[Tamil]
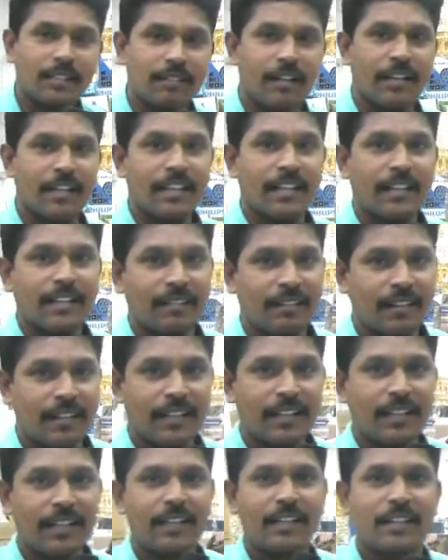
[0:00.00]
வாடியா
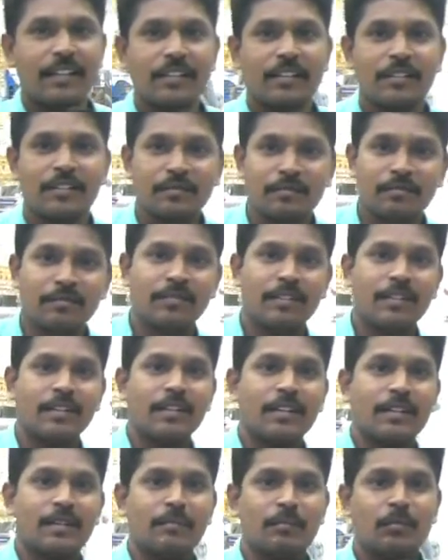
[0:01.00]
வாடிக்கையாளர்களுக்கும்
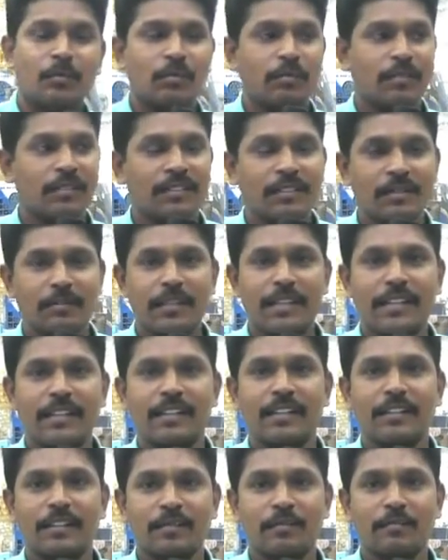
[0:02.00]
புது வசந்த
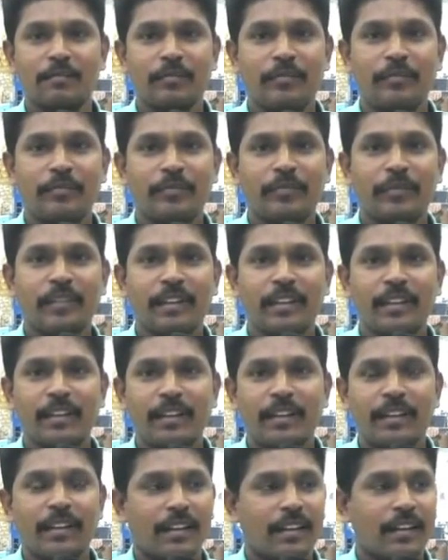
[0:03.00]
நேயர்களுக்கும்
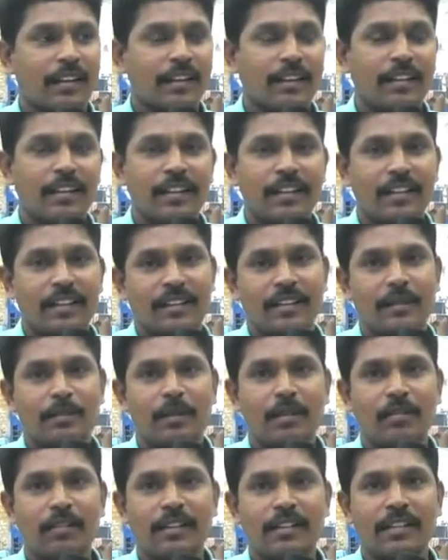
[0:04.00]
இனிய
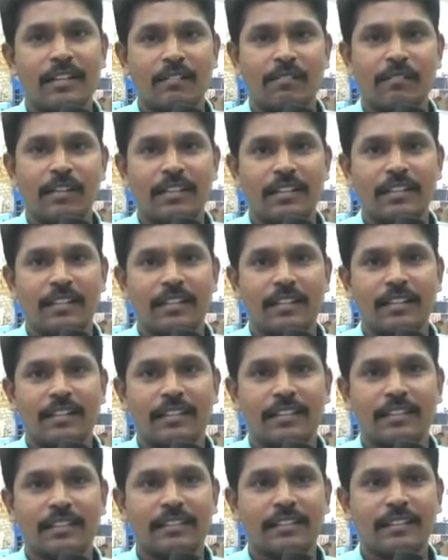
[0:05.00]
தீபாவளி நல்வாழ்த்துக்கள்
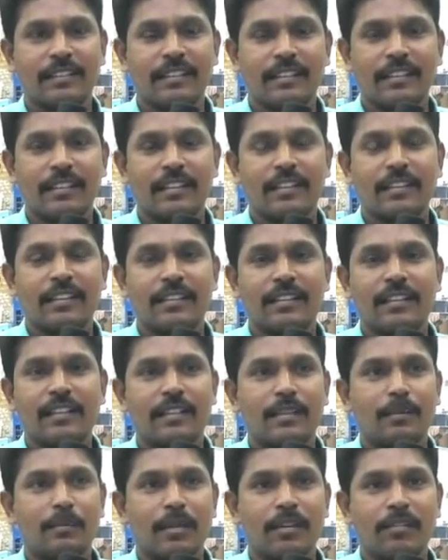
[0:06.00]
இந்த
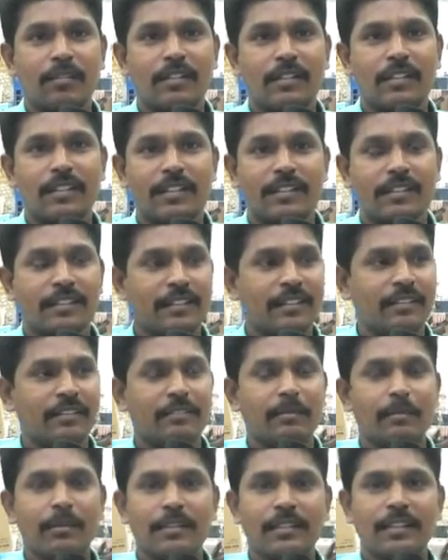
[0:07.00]
தீபாவளியை
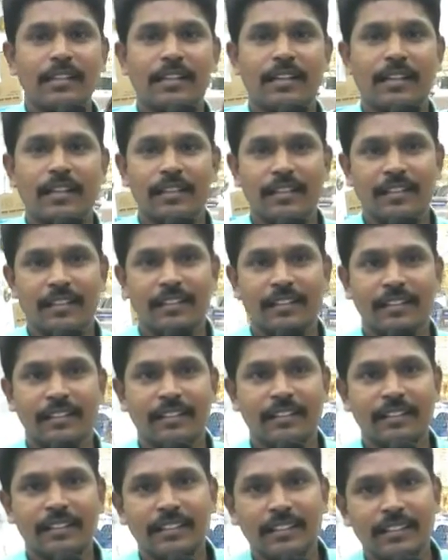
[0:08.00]
விபத்து இல்லாத
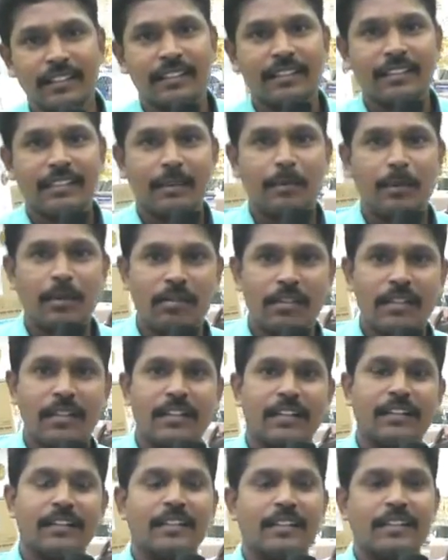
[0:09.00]
தீபாவளியாக